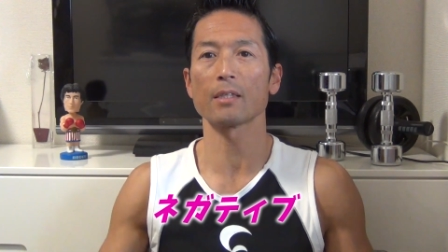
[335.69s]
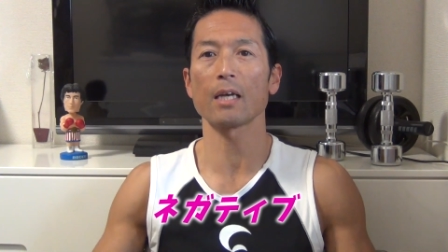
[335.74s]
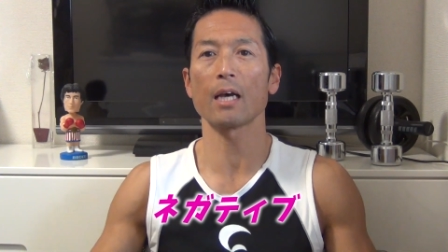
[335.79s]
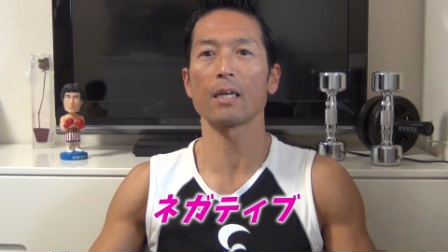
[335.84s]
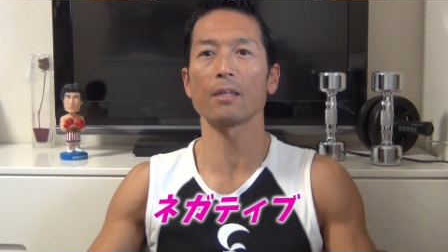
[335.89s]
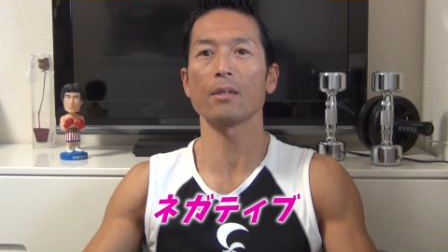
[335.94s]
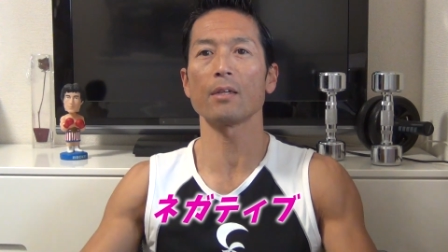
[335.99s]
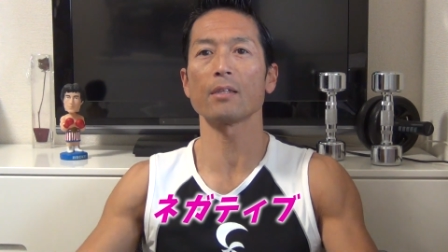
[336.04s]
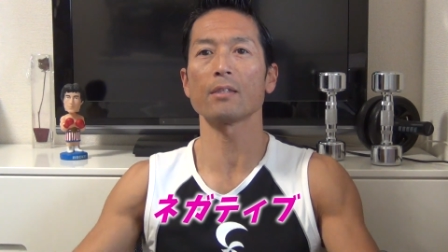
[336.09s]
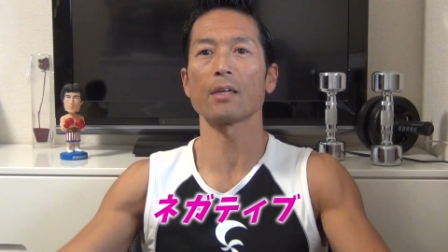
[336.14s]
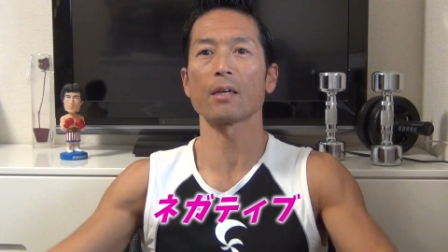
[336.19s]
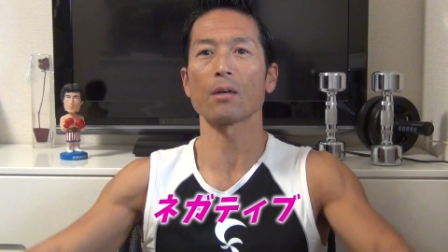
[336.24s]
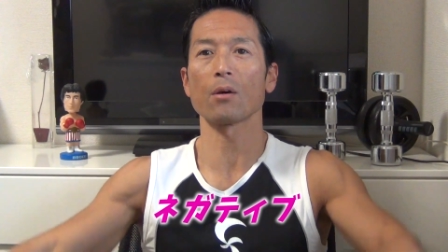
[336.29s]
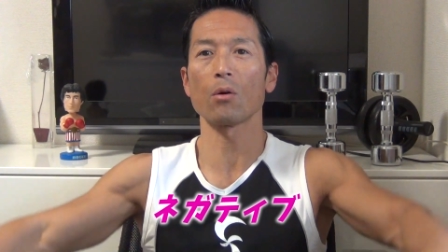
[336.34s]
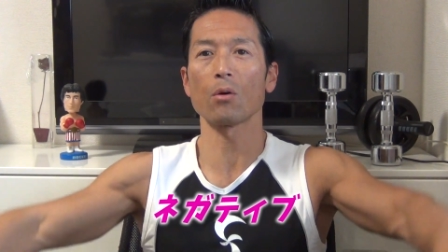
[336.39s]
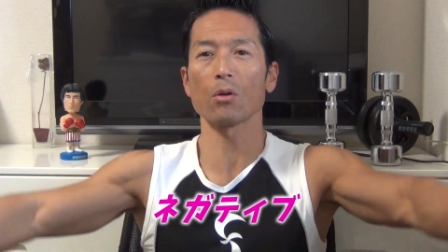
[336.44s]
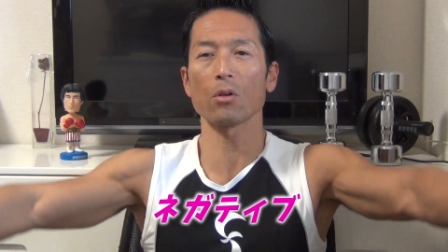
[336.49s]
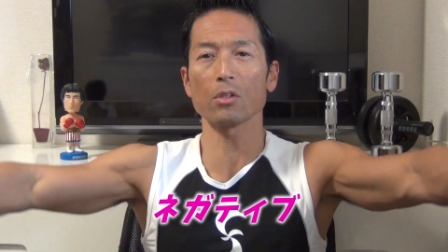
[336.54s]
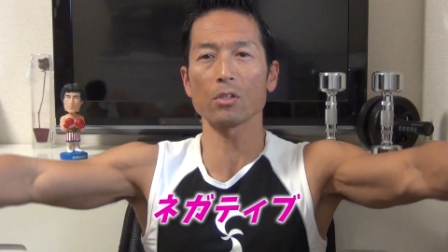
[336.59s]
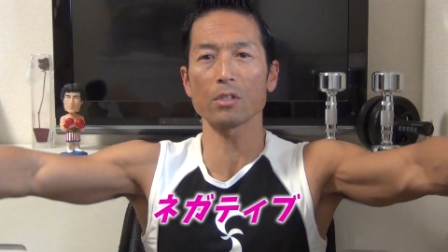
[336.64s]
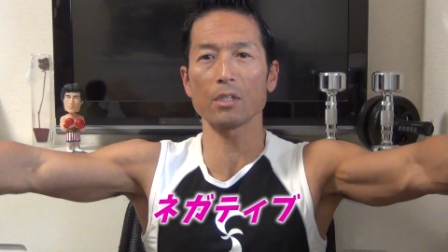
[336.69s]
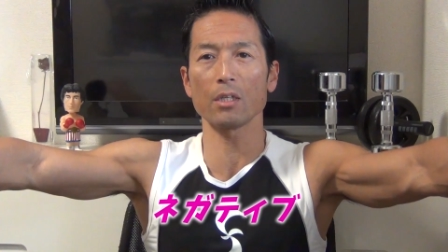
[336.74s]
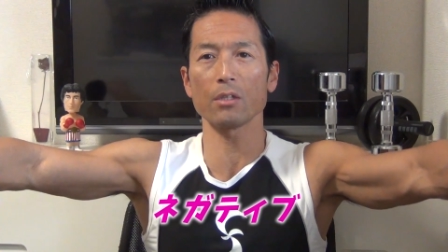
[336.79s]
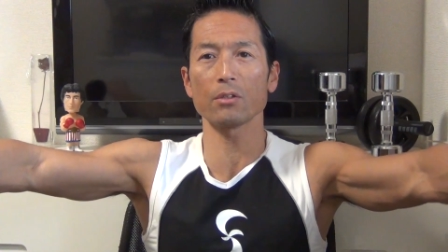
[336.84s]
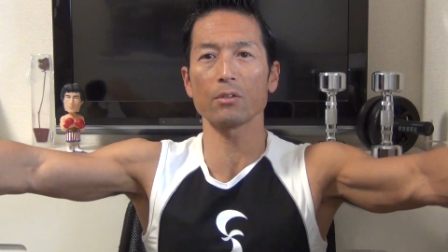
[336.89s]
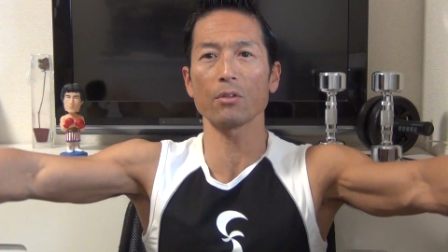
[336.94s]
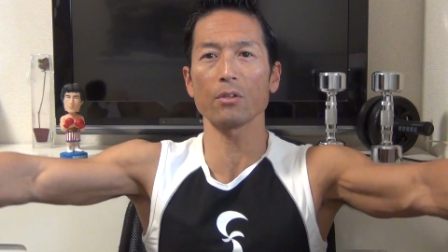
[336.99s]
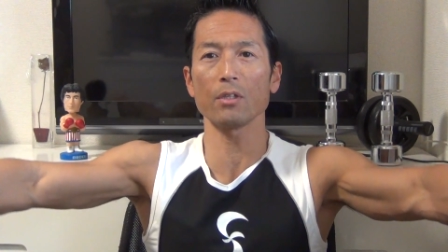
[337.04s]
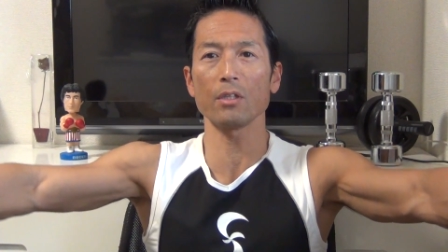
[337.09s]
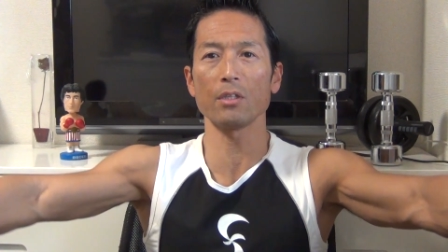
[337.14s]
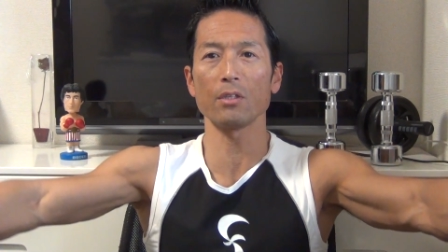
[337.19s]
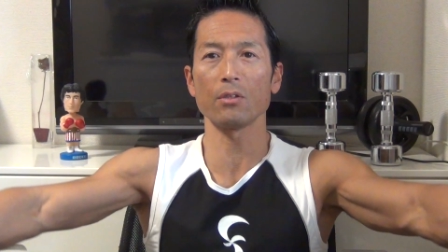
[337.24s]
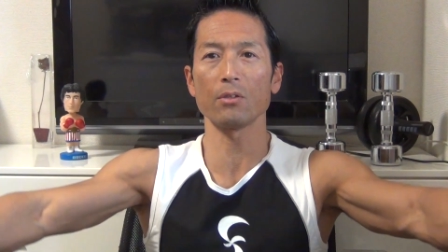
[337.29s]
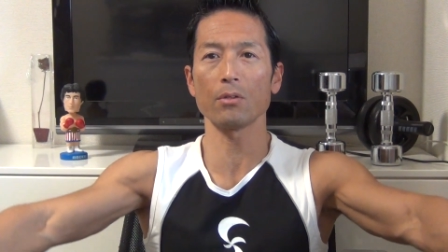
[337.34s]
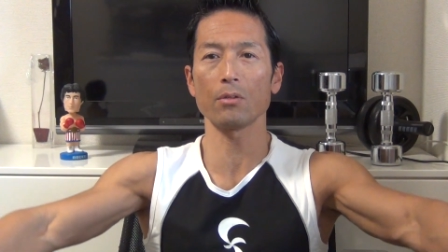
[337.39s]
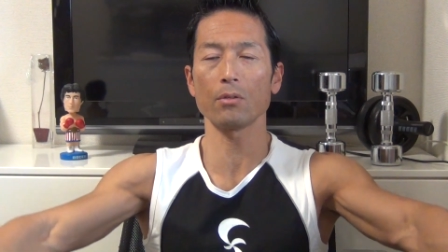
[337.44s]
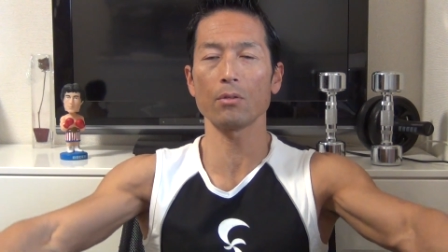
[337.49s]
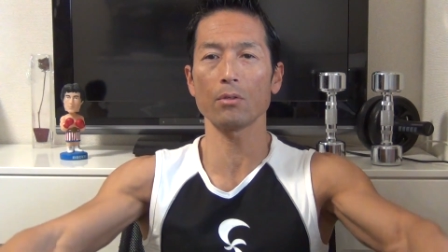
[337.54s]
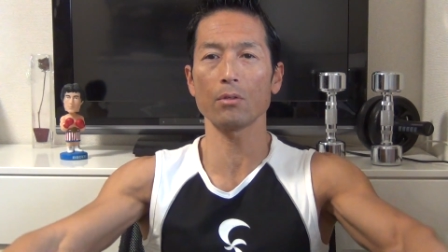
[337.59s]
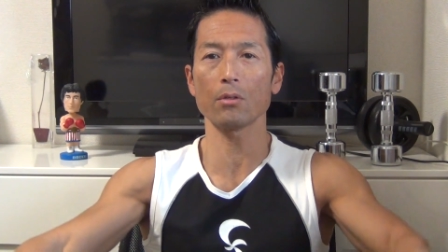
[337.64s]
サイドレースなんか下ろしていくときに
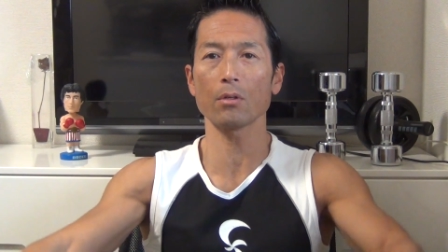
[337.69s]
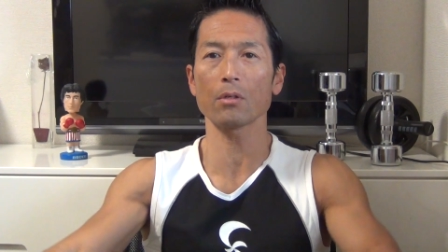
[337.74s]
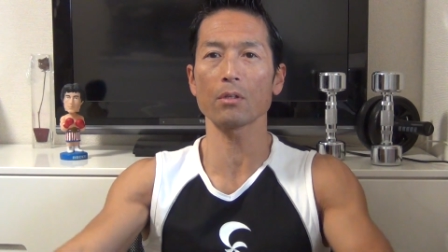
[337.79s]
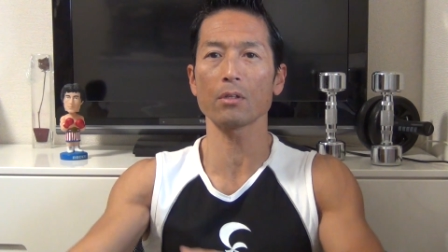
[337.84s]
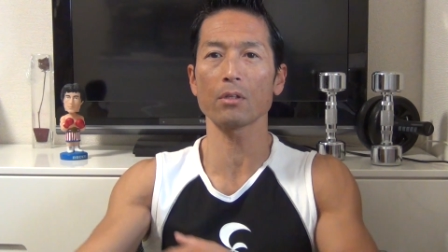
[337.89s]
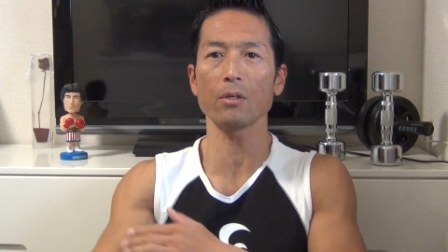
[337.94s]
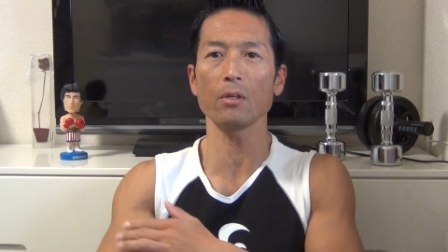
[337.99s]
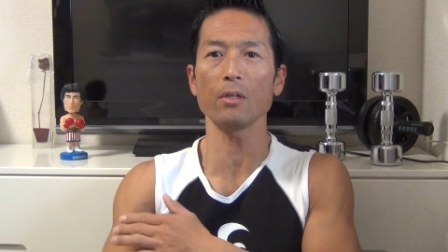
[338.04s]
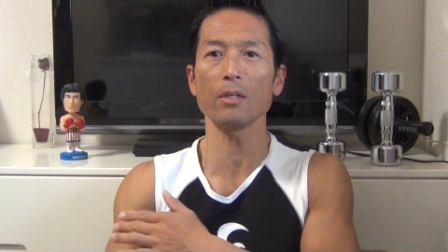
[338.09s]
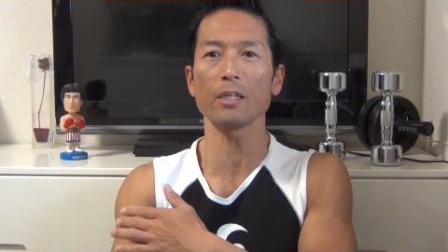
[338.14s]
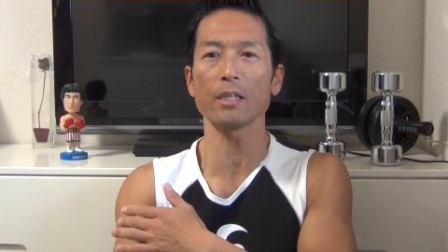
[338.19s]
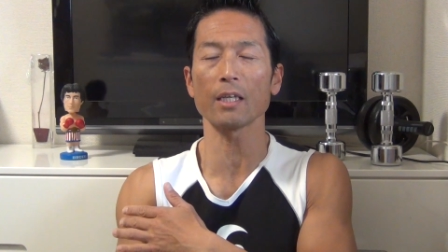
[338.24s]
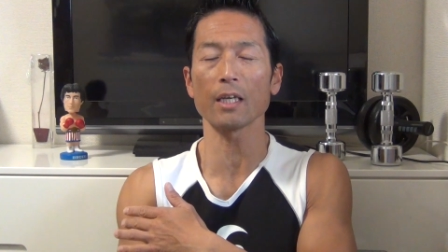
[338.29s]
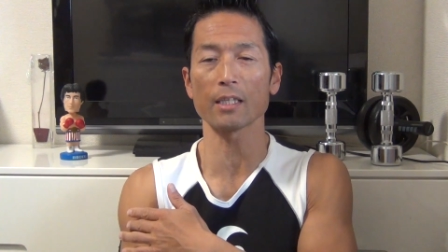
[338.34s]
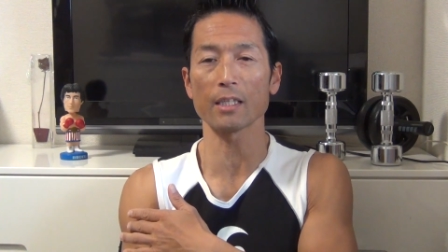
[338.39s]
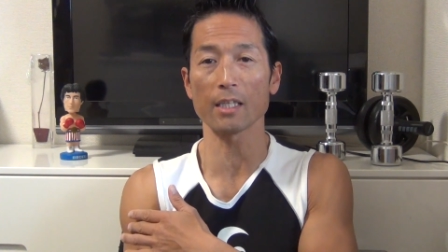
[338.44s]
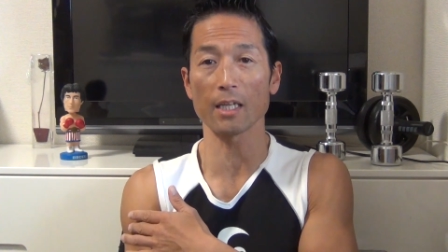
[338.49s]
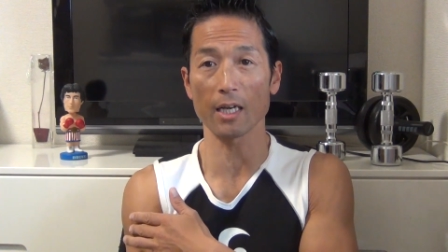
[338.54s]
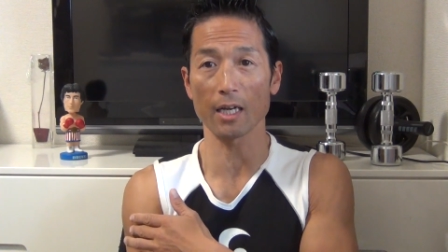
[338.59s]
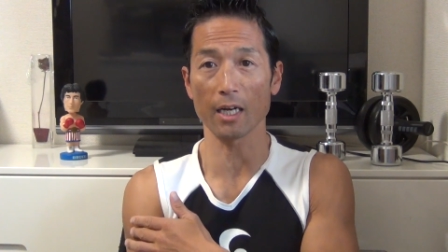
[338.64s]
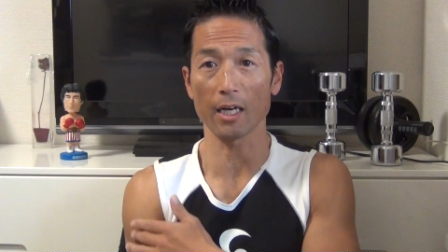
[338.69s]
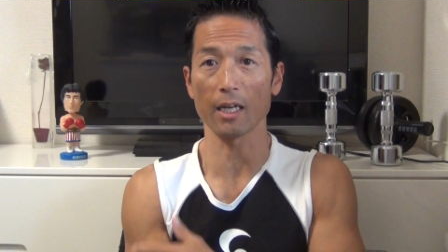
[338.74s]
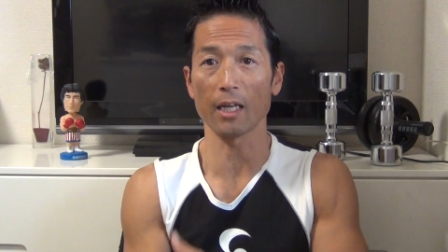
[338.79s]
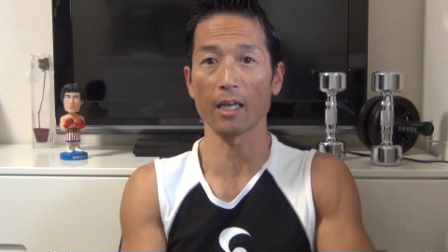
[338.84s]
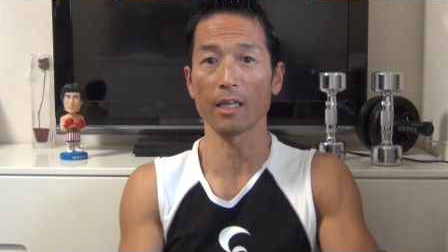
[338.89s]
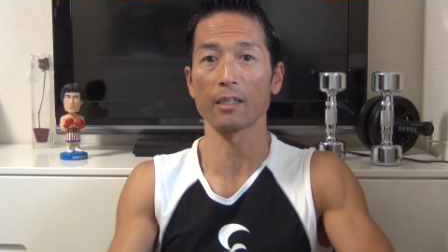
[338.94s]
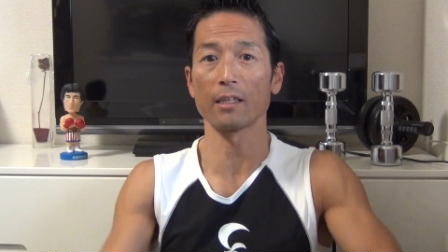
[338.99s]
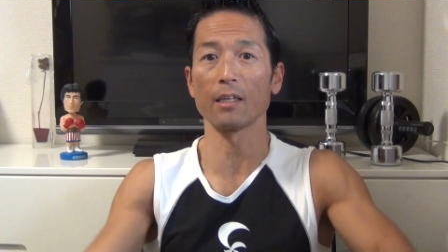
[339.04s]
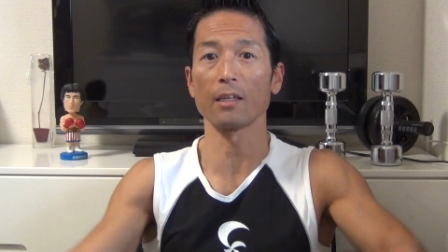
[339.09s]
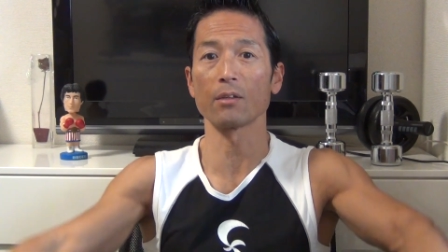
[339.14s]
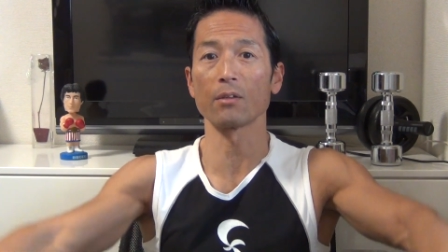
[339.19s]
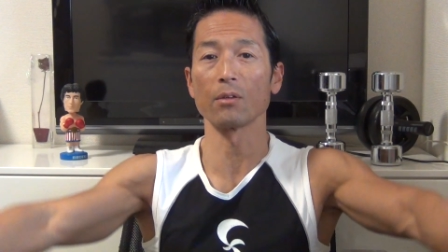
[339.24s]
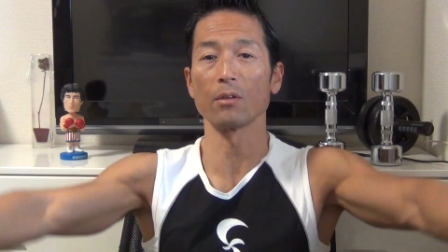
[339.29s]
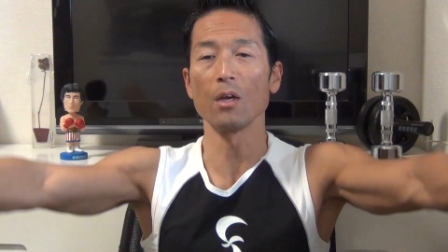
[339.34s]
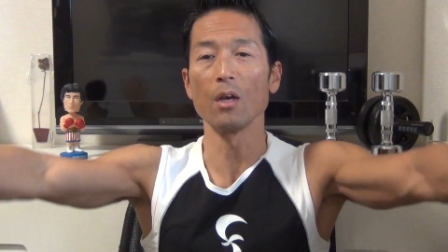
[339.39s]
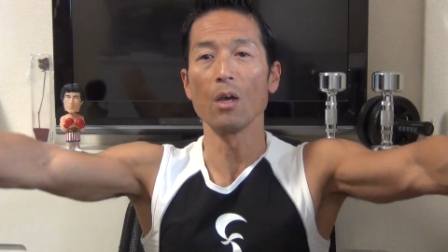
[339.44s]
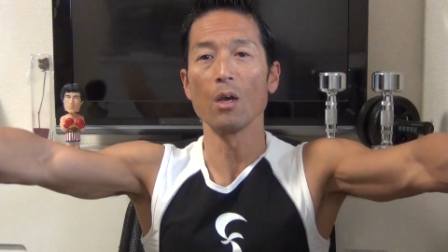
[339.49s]
ゆっくり効かせながらやっていく。